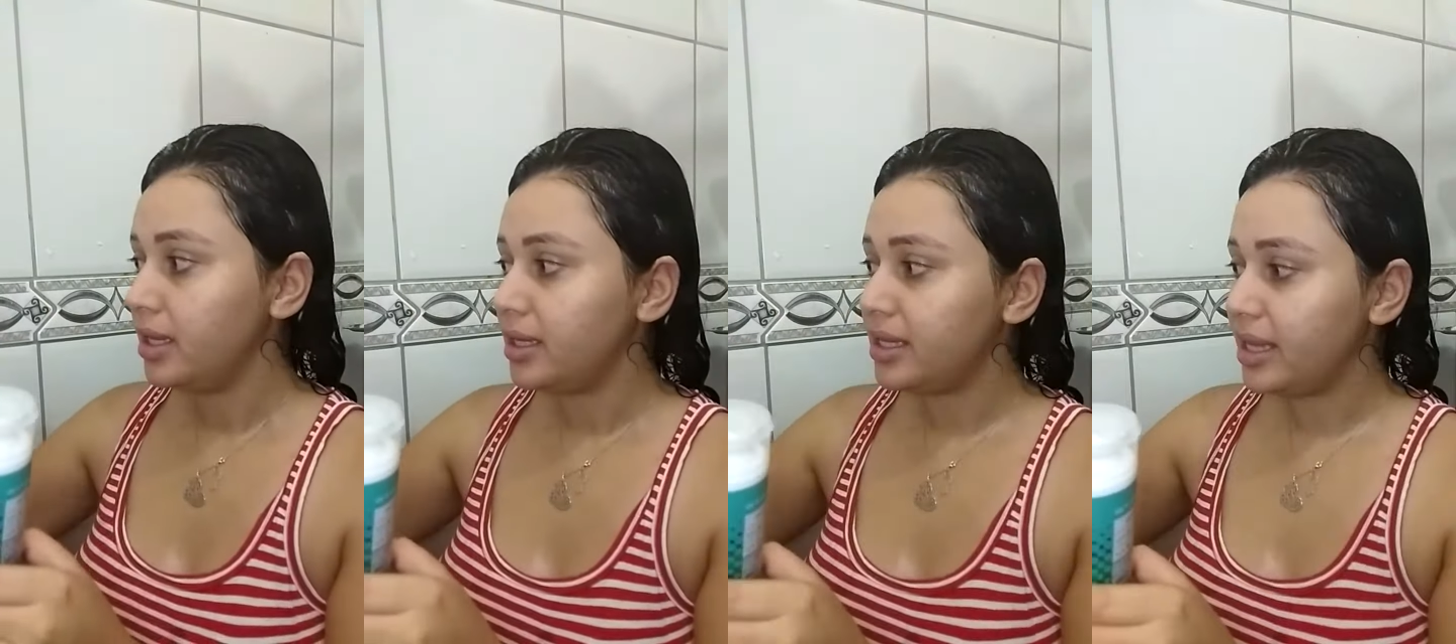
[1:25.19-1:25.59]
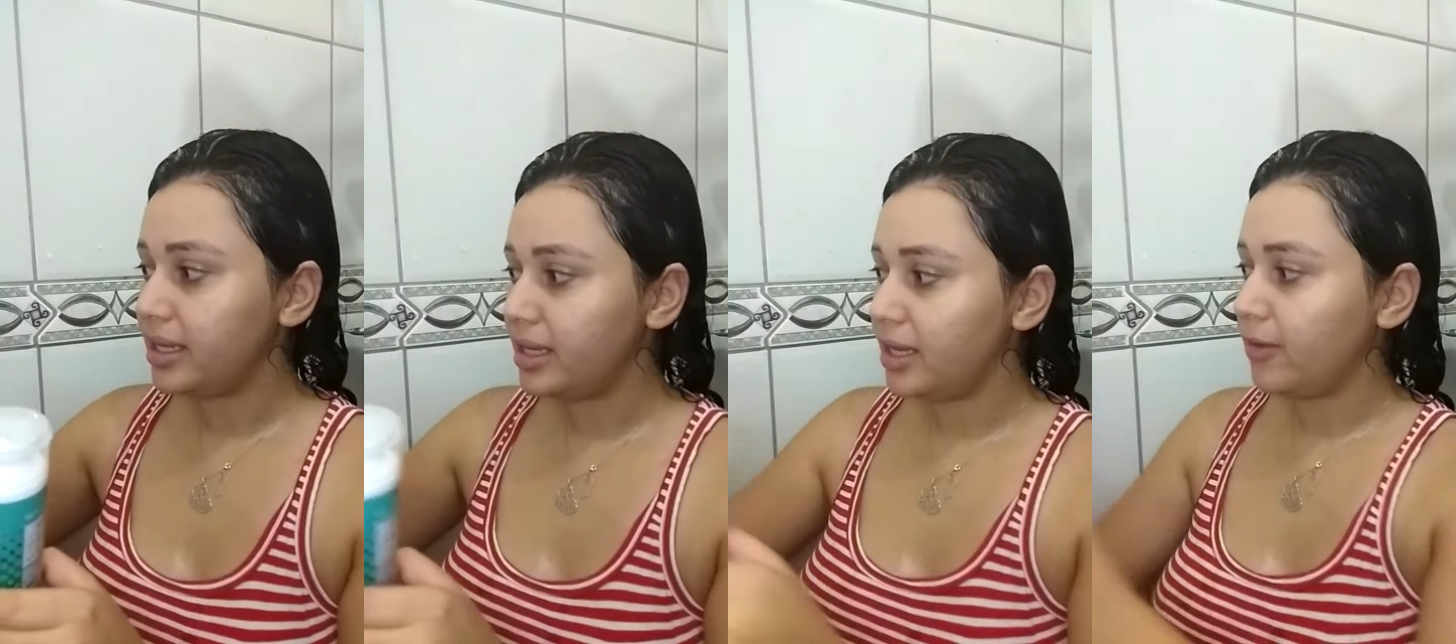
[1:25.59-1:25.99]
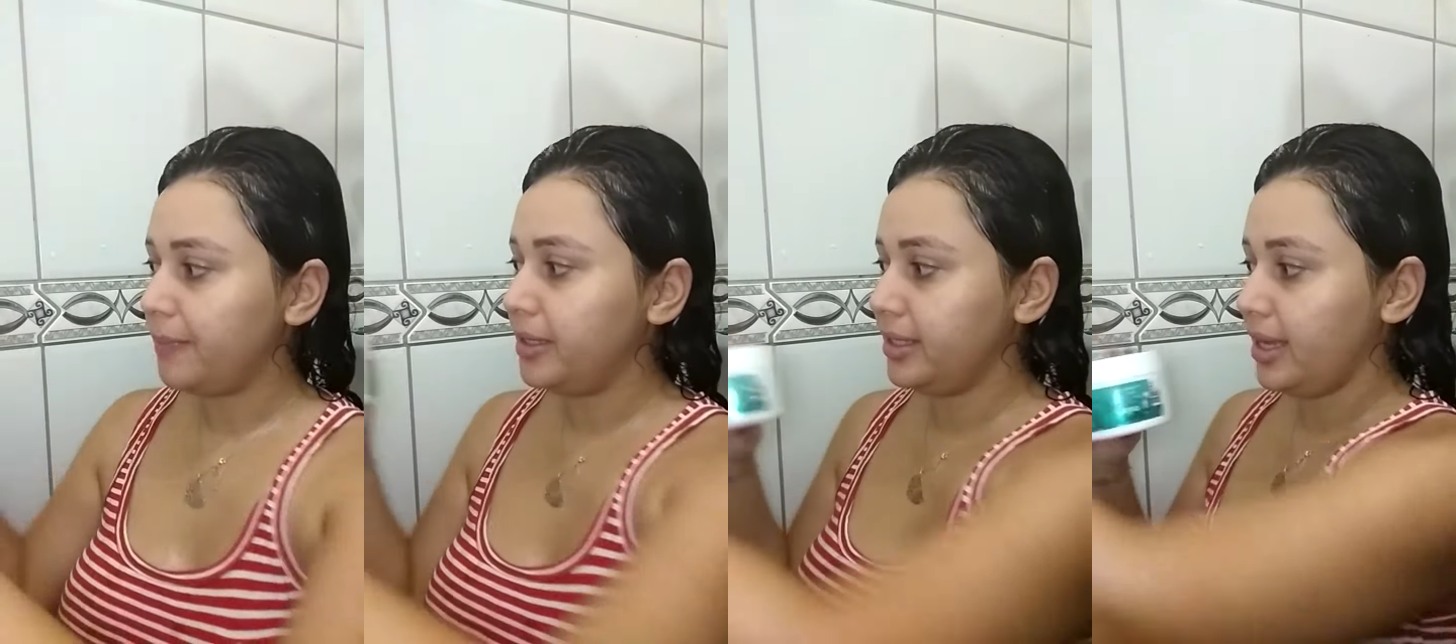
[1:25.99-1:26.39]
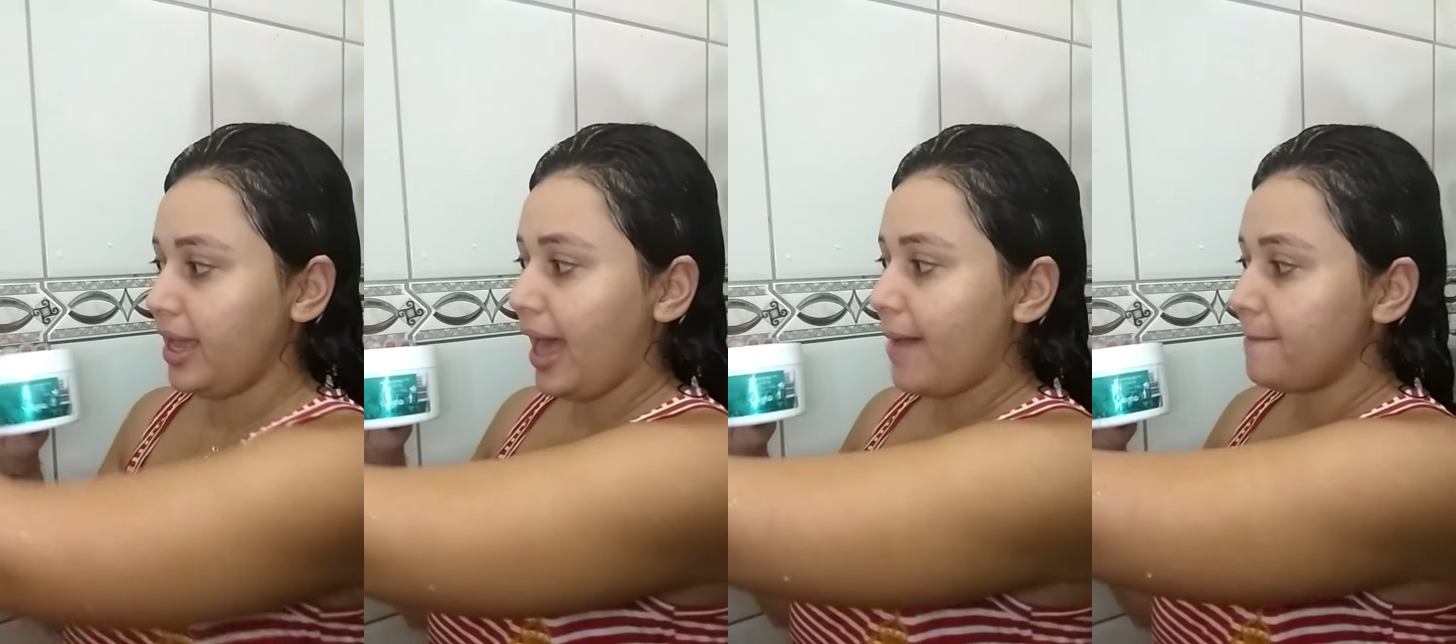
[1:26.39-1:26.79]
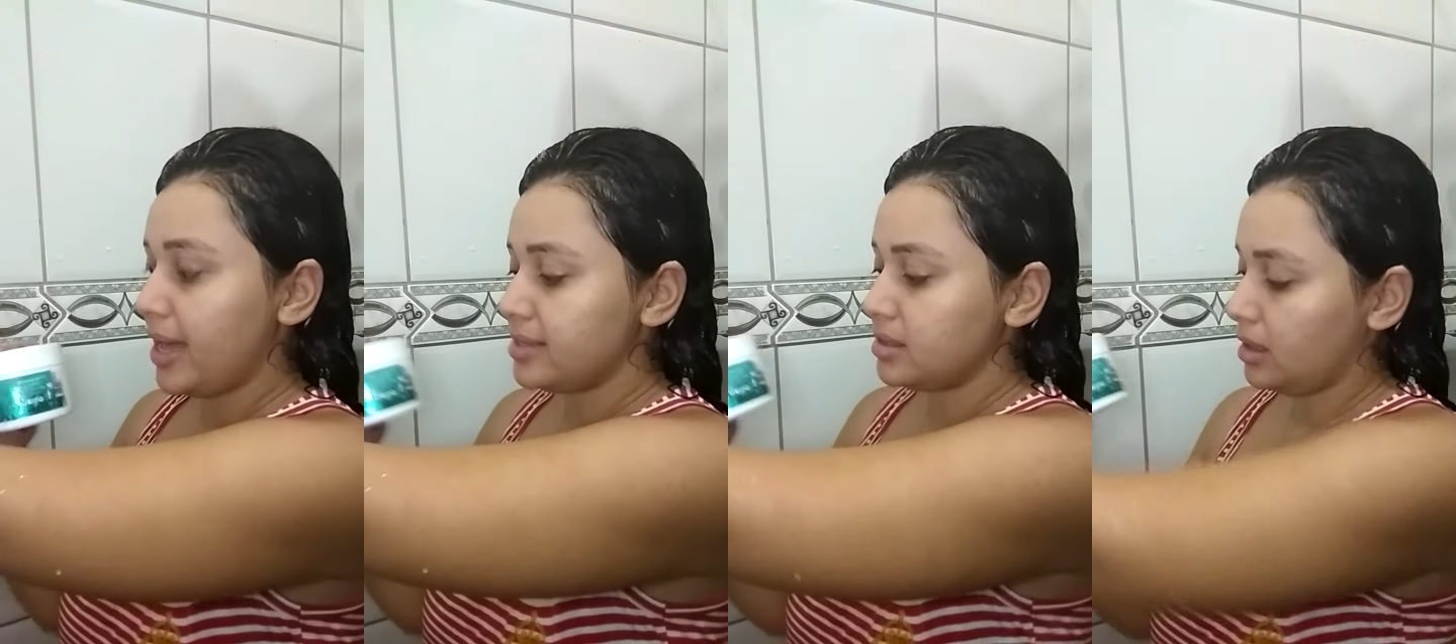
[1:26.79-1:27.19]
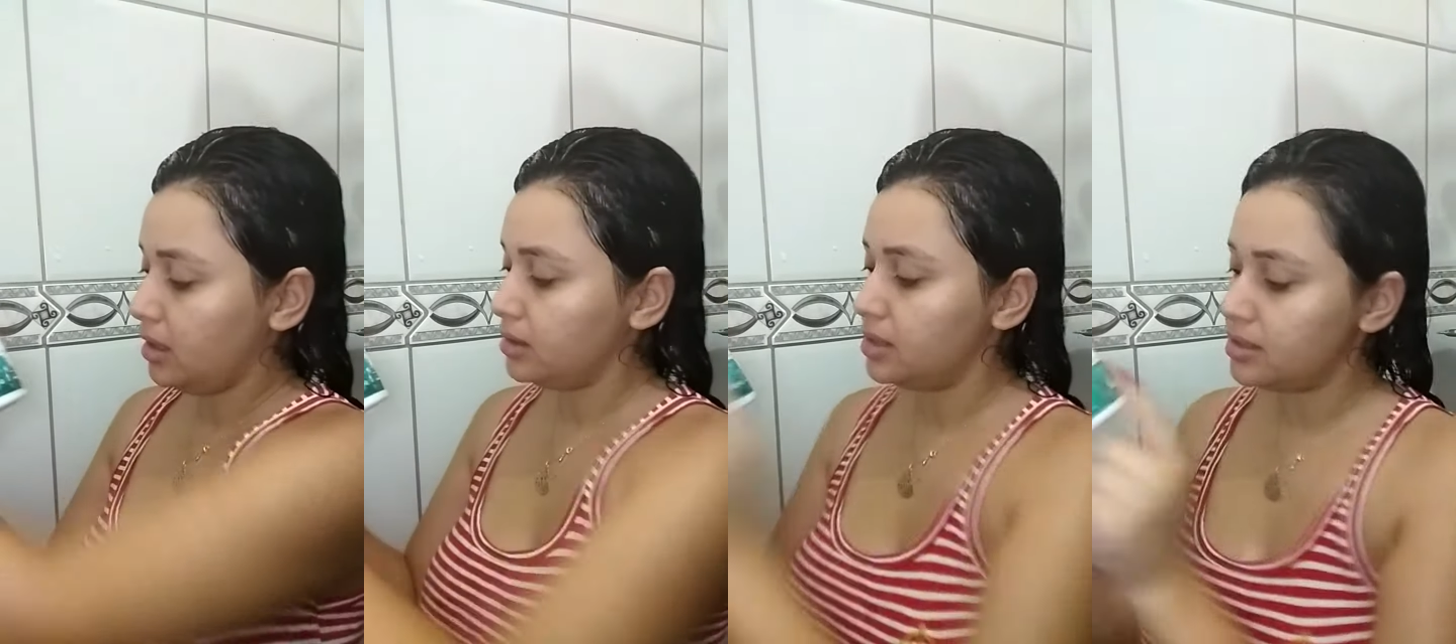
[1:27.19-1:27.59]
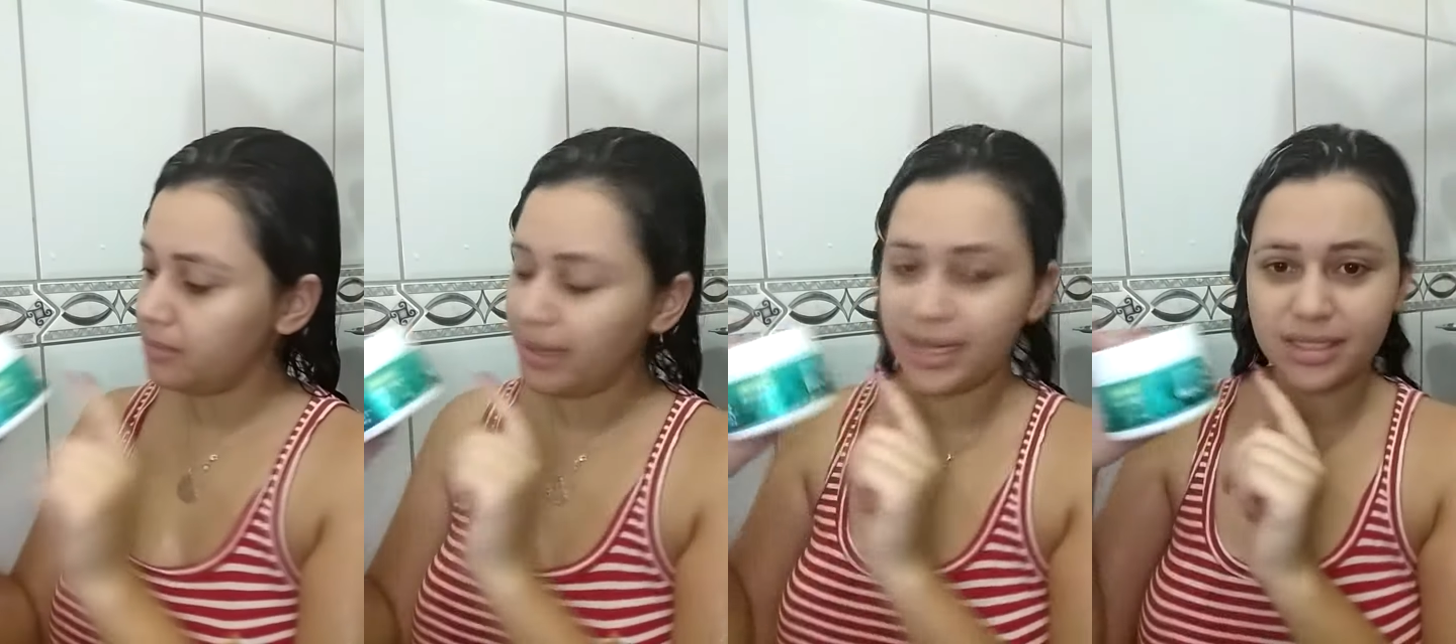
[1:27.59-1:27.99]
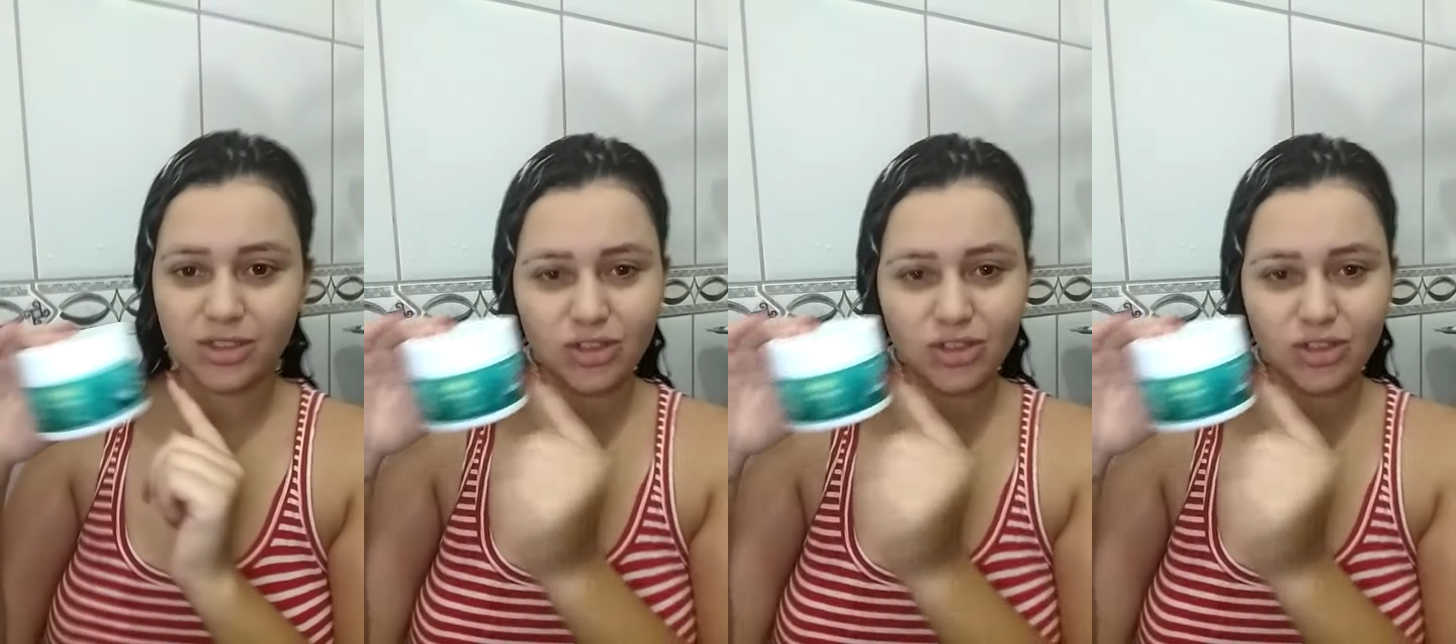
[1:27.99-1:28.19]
e daí eu apliquei a máscara desembaraçante,